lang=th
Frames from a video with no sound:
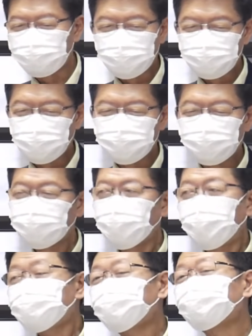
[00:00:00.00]
่าอย่าไป
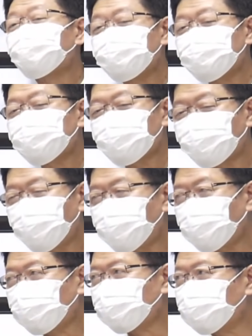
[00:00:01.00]
ประเดี๋ยวพี่เขาว่า
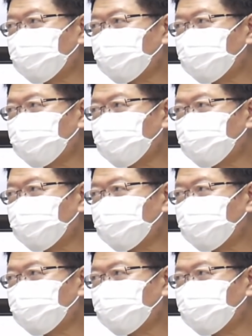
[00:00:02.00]
เอา